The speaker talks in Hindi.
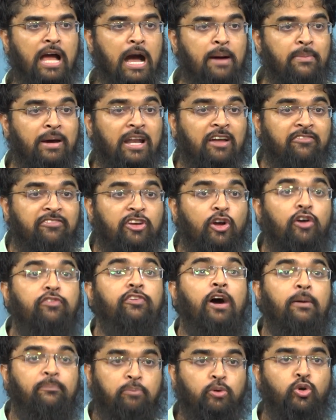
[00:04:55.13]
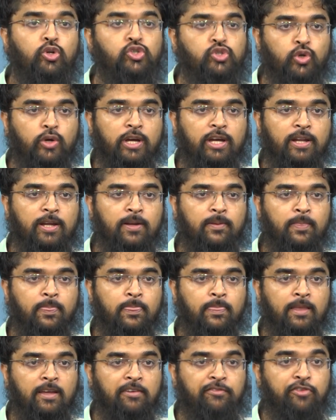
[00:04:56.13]
हमारा वे ऑफ अप्रोच जो है ना
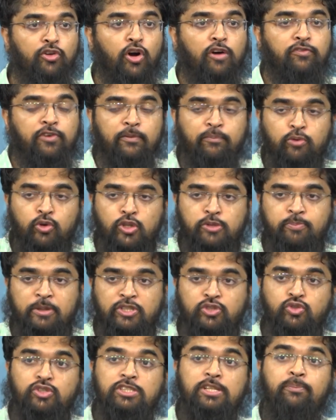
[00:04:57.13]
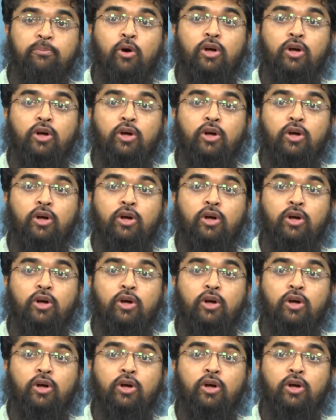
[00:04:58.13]
वे ऑफ अप्रोच बच्चों से